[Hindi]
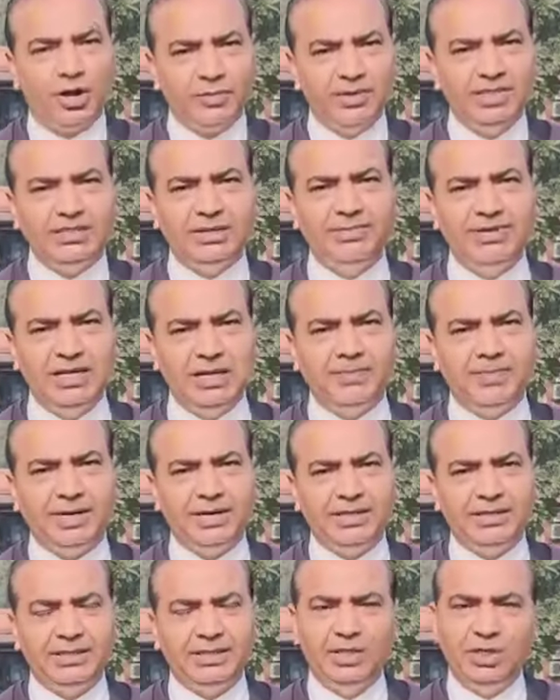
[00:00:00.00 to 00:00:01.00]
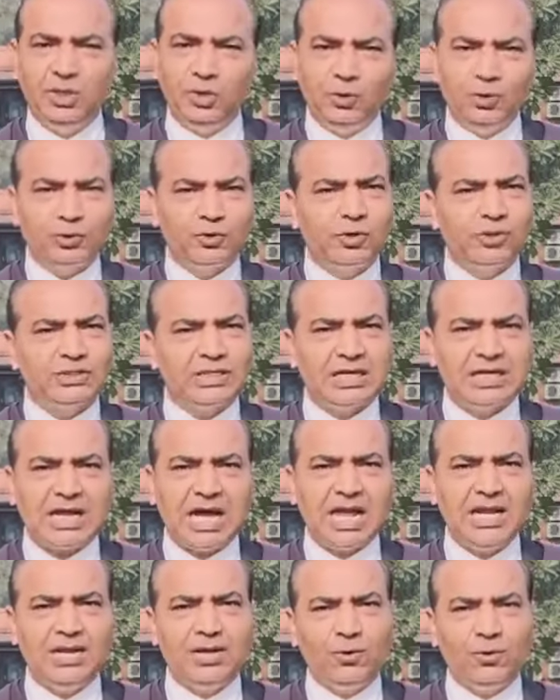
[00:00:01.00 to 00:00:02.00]
जो और भी जमीनें पड़ी थी उसको
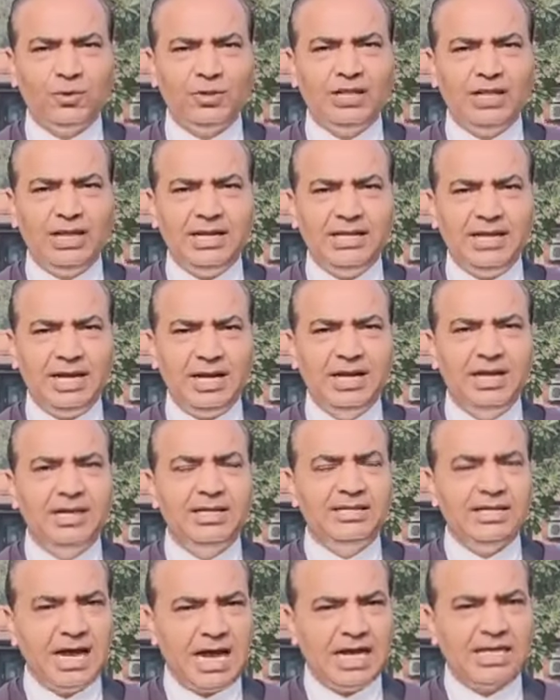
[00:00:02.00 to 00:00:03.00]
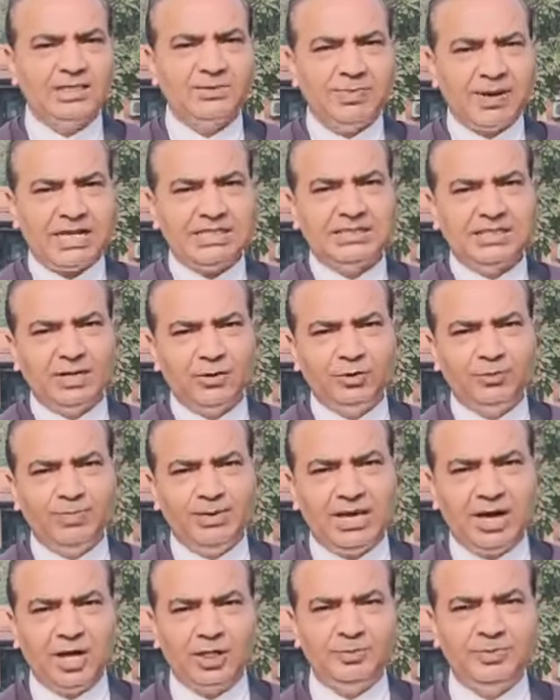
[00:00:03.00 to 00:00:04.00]
सरकार ने खुद ले लिया या आसपास के उस
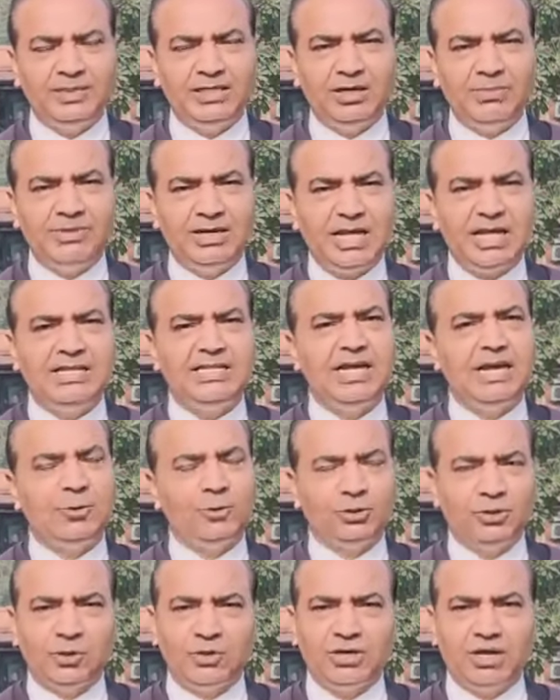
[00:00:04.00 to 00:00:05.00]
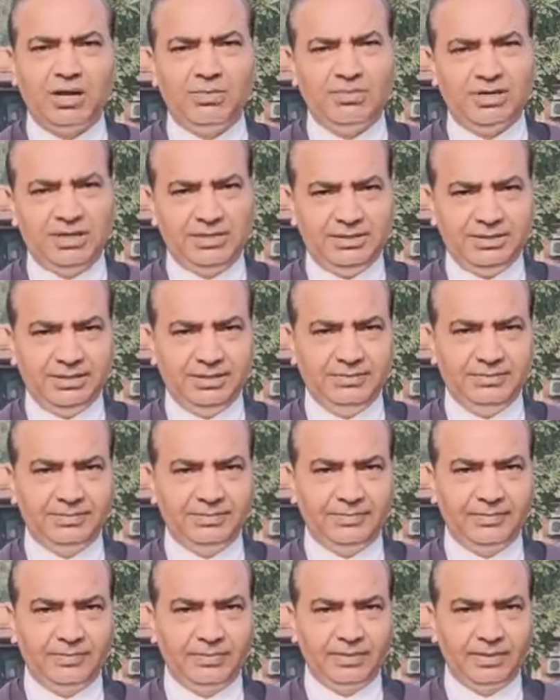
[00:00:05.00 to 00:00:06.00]
पर हॉस्पिटल बना दिया कुछ और काम कर
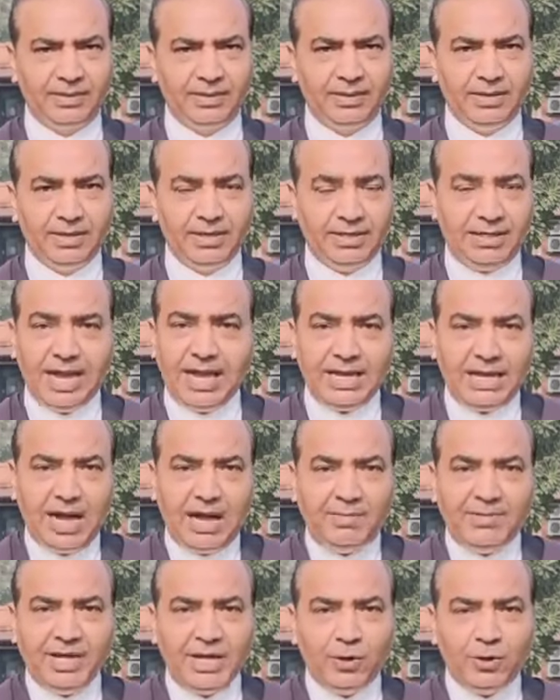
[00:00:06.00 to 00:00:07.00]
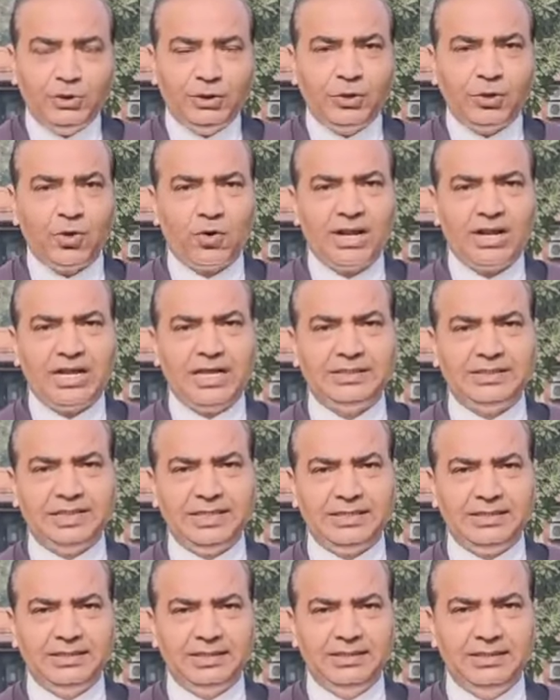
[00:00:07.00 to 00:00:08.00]
दिया यही काम नेहरू जी को करना
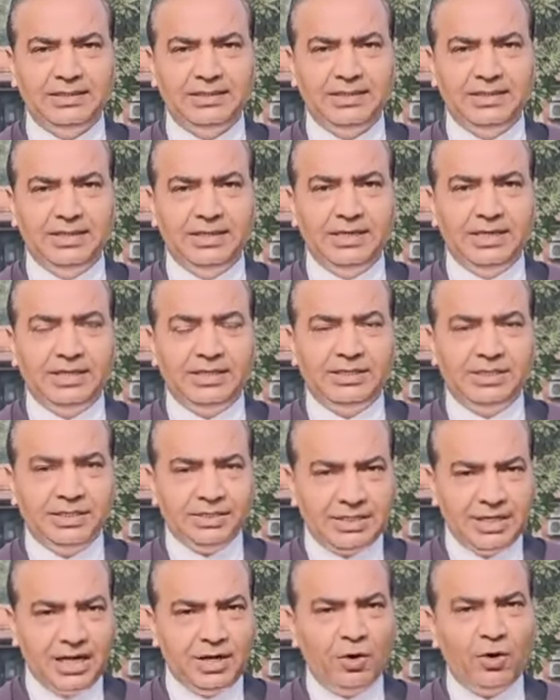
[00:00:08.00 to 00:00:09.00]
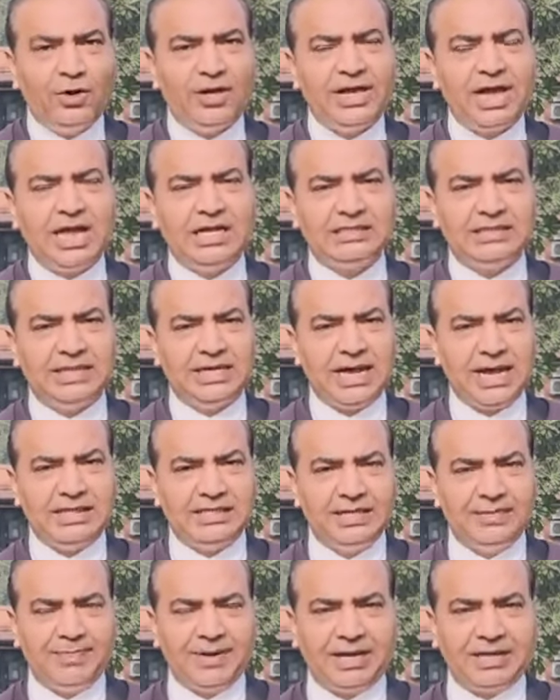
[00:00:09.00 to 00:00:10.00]
चाहिए था कि जितने लोग यहां से
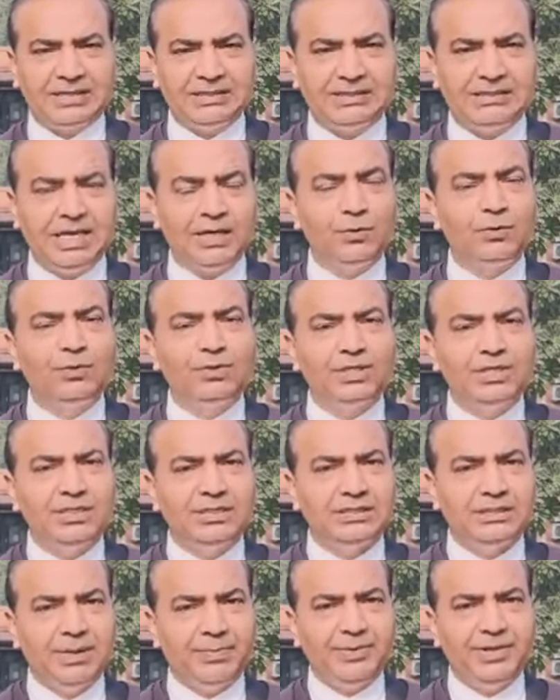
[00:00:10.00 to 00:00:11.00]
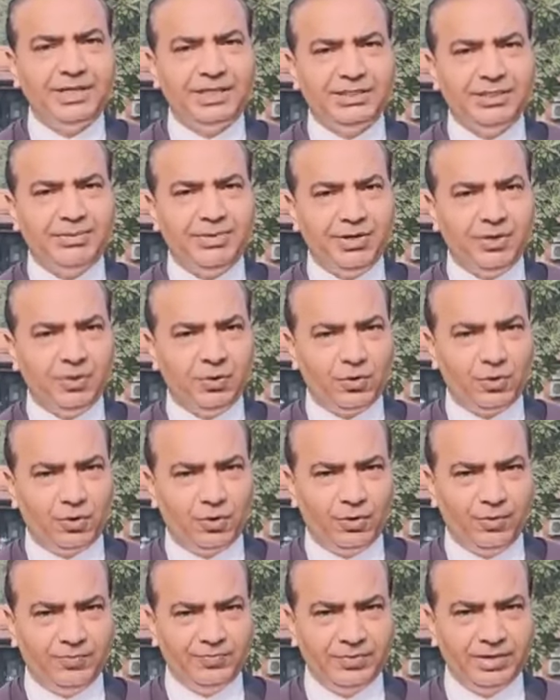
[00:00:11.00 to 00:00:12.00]
गए थे पाकिस्तान उनकी सबकी जमीनों
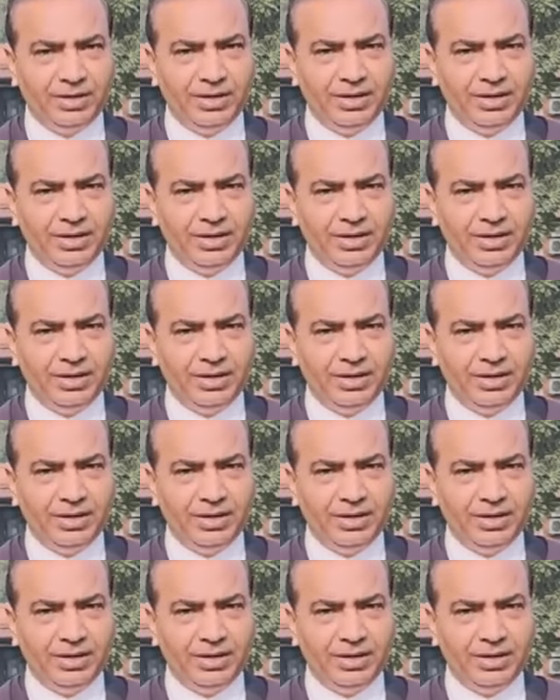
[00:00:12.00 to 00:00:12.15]
को